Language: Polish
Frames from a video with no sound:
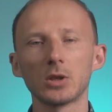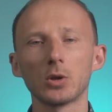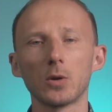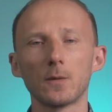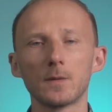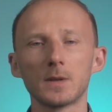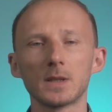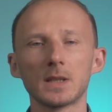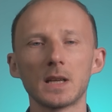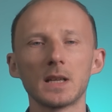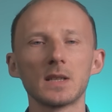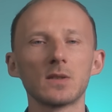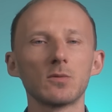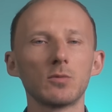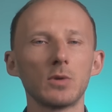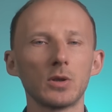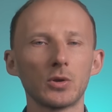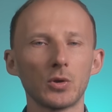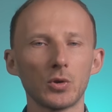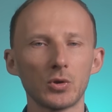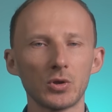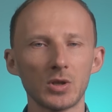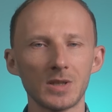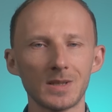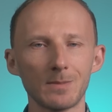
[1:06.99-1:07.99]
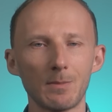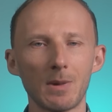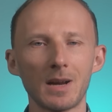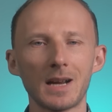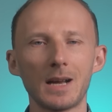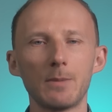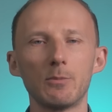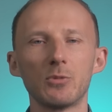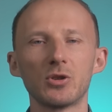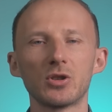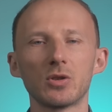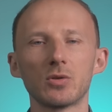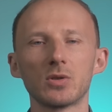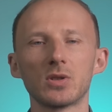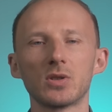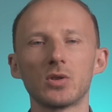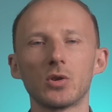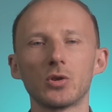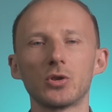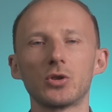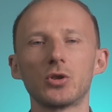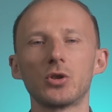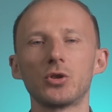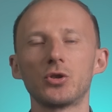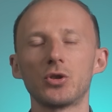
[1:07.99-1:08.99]
to wskazuje to, że zmagamy się z
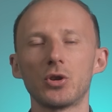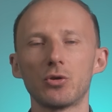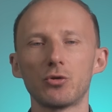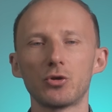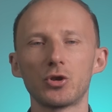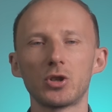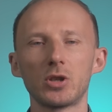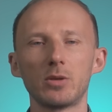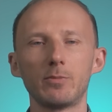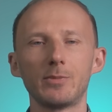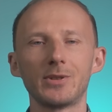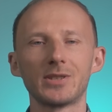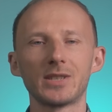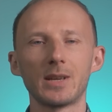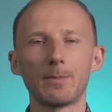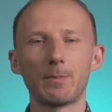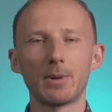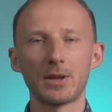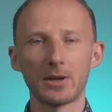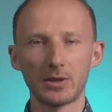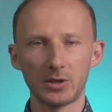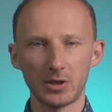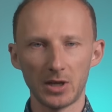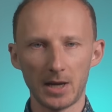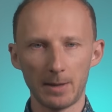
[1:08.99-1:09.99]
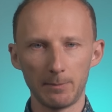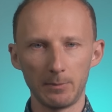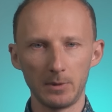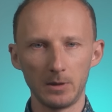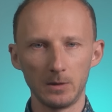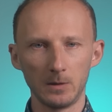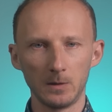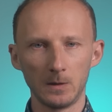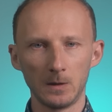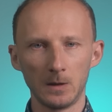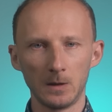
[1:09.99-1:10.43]
dość ciężkimi zaparciami.